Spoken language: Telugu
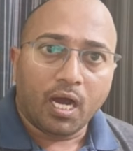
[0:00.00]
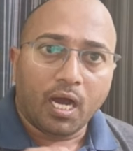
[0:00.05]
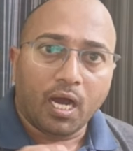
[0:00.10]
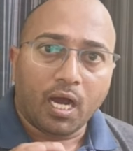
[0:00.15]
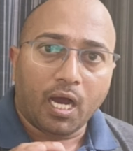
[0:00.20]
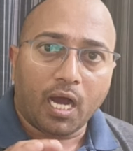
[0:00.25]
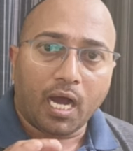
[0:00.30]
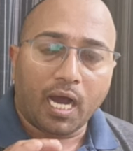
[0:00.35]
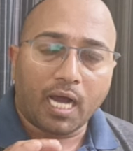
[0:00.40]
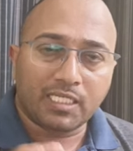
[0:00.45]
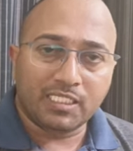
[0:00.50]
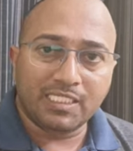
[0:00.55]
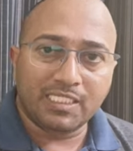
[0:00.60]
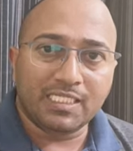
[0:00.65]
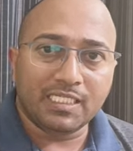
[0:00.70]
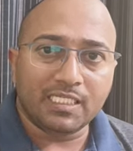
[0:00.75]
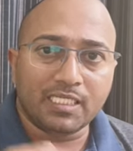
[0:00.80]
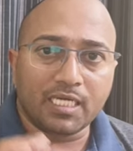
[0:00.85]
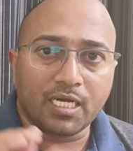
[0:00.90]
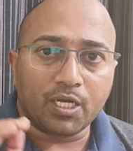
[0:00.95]

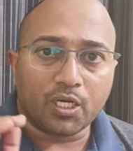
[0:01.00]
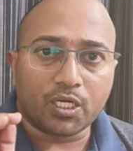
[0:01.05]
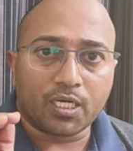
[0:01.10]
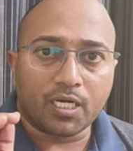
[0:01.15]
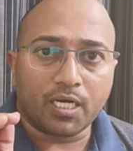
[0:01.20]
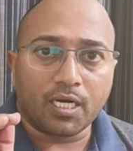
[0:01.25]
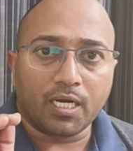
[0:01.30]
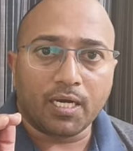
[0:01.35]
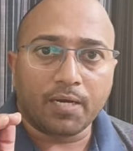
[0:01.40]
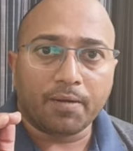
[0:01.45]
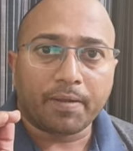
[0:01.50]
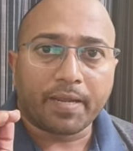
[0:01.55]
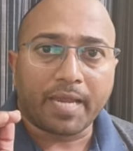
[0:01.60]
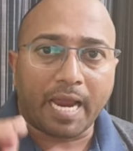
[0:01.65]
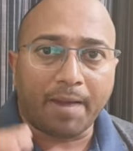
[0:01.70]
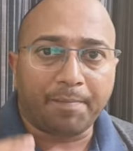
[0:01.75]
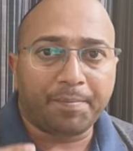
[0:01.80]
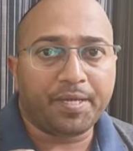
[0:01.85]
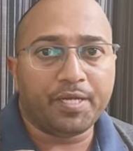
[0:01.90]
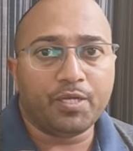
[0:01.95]
అర్జెంటీనా యొక్క
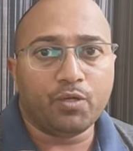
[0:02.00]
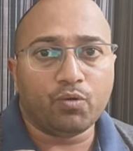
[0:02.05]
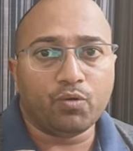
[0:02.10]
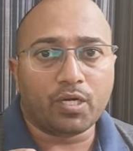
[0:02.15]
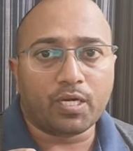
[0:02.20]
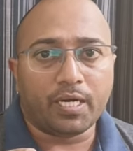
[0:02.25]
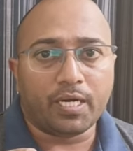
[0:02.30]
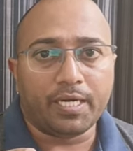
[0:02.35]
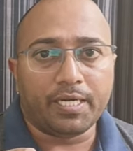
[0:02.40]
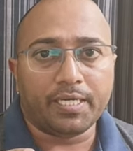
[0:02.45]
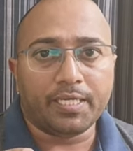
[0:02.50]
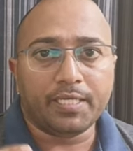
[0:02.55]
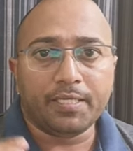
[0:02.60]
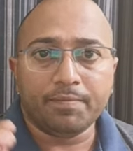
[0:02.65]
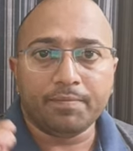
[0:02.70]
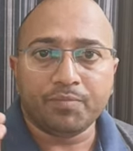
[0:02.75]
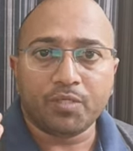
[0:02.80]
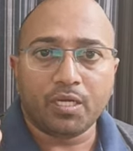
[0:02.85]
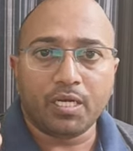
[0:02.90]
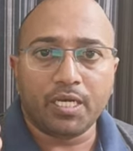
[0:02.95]
క్యాప్టెన్ ఎవర్రా అంటే
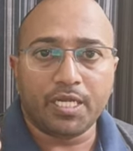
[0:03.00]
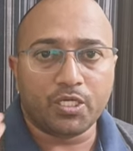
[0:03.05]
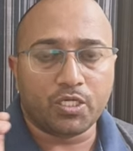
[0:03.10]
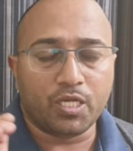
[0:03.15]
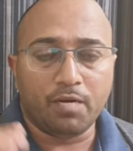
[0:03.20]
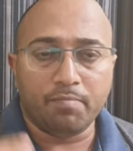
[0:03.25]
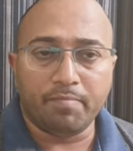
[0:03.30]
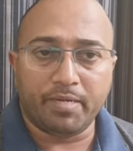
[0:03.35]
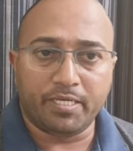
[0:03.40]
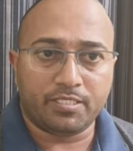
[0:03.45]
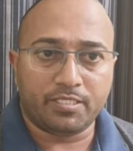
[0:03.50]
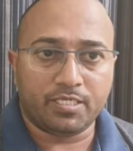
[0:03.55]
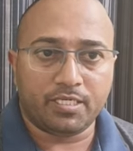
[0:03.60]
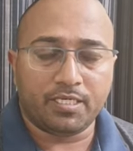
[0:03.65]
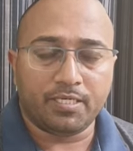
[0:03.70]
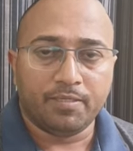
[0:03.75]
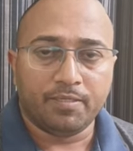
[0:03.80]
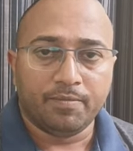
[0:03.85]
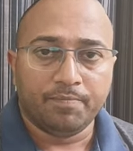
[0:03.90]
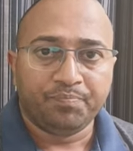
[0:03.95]
లియోనాల్ మెస్సీ
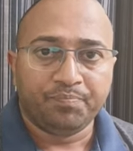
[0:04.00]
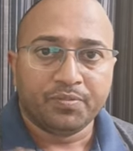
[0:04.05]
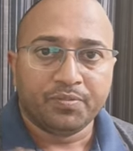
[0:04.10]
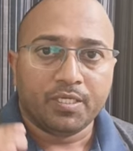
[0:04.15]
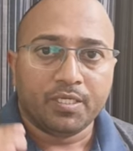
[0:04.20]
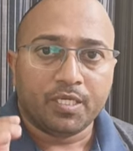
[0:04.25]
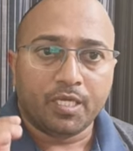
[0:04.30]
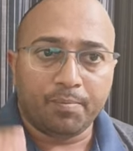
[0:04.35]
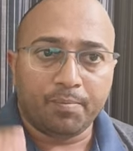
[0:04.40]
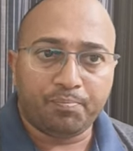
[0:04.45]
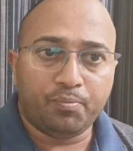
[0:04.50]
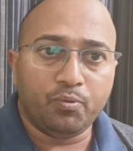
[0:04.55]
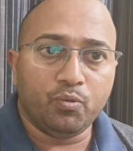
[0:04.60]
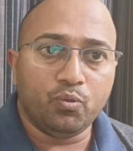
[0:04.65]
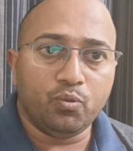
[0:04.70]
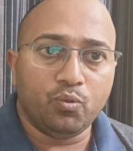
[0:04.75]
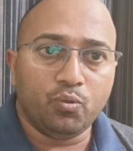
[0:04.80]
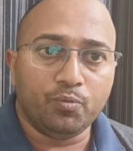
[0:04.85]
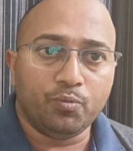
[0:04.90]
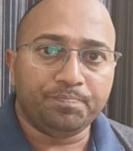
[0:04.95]
ఇప్పుడు
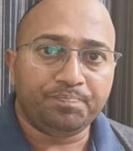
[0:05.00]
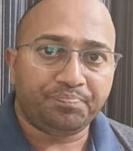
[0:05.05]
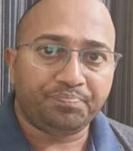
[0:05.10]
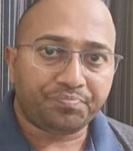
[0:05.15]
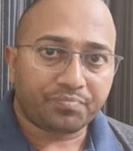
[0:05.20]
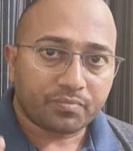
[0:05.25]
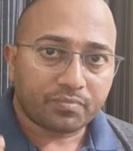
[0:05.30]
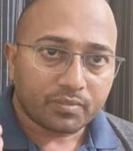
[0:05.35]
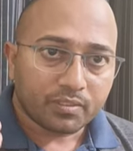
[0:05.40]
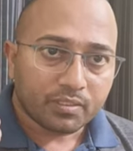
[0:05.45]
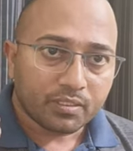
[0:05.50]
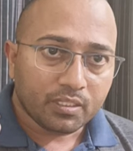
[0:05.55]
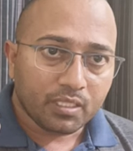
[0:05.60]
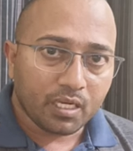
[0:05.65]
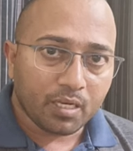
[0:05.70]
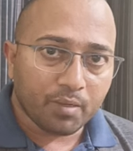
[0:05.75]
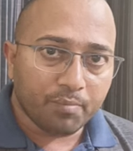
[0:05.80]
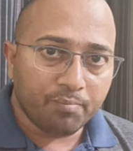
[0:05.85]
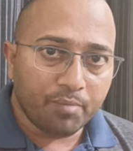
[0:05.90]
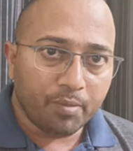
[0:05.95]

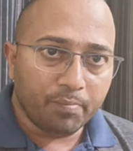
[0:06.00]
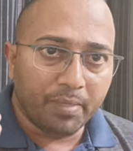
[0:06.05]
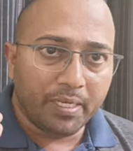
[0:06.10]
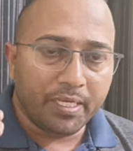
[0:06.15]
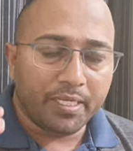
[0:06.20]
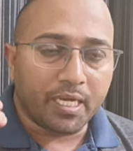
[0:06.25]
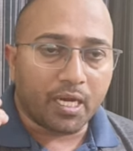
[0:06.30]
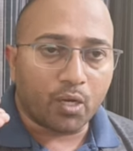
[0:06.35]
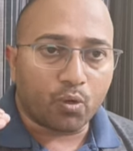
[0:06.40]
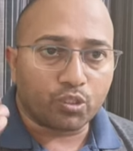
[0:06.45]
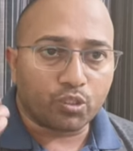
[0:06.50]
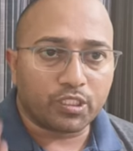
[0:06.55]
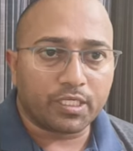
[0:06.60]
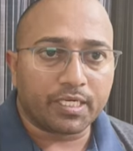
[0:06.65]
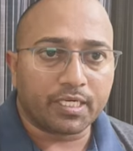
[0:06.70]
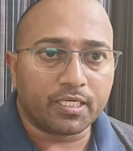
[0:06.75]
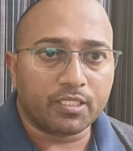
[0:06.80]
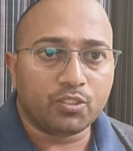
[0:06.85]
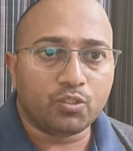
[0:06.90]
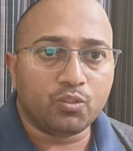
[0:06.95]
మిమ్మల్ని క్వశ్చన్
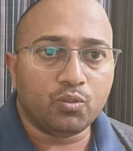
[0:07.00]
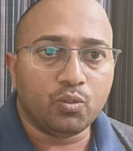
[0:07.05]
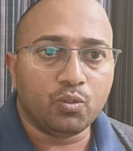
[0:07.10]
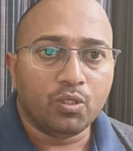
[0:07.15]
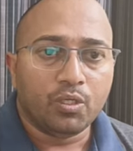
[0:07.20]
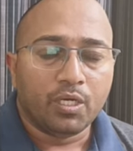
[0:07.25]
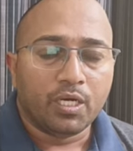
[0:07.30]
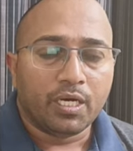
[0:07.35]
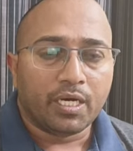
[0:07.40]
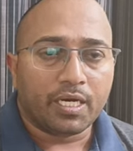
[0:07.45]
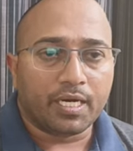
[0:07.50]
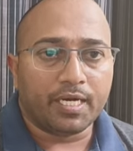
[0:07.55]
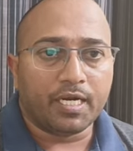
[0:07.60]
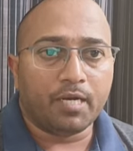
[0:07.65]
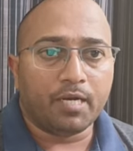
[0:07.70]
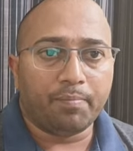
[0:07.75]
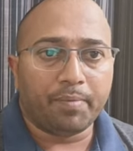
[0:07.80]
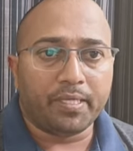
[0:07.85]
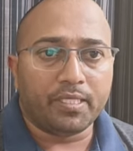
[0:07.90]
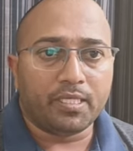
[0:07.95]
అడగచ్చు
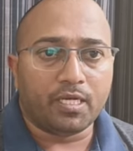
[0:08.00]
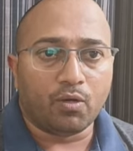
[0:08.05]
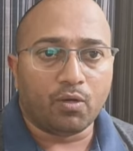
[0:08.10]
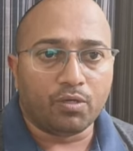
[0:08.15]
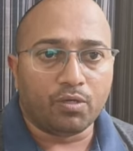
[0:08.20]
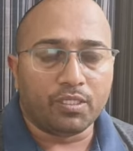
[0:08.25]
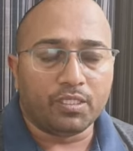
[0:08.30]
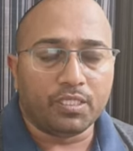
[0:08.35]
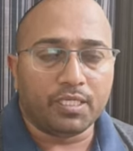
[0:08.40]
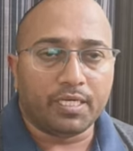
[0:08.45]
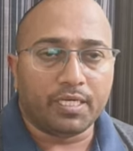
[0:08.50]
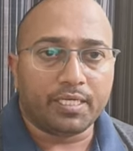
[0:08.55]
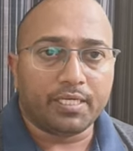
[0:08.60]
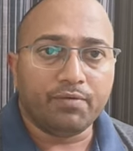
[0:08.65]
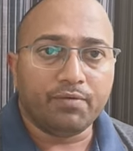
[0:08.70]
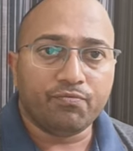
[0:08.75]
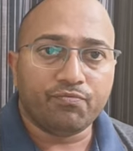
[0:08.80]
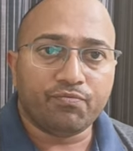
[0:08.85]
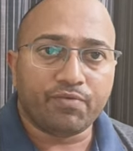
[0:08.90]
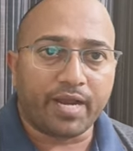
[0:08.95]
ఏది ఏదిరా ఉండింది అంటే
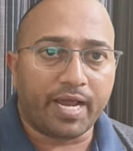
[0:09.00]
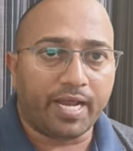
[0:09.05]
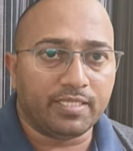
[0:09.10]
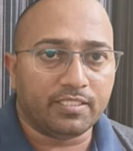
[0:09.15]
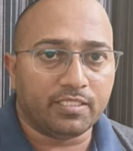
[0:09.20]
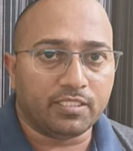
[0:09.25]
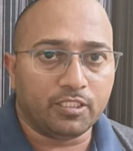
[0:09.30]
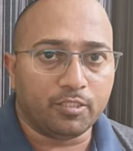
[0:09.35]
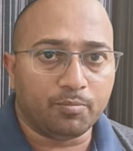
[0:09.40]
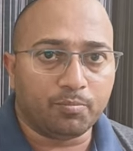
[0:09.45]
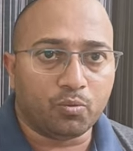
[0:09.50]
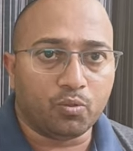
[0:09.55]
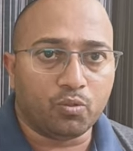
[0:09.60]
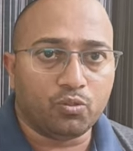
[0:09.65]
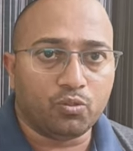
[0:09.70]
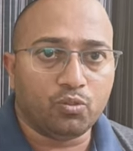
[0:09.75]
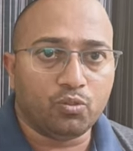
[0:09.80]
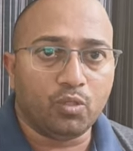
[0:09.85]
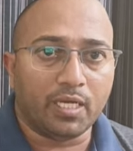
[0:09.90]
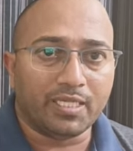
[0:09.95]
ఫ్రాన్స్ అని చెప్పుకోవచ్చు
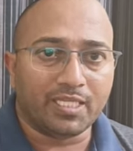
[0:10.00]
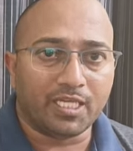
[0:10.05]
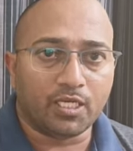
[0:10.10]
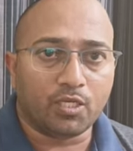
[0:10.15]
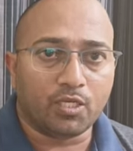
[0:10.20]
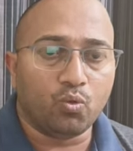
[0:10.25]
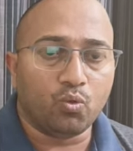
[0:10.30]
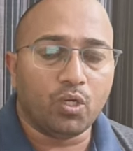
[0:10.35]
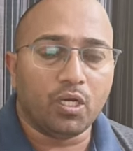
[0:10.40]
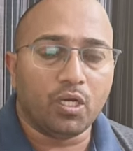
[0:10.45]
అతి ఎక్కువగా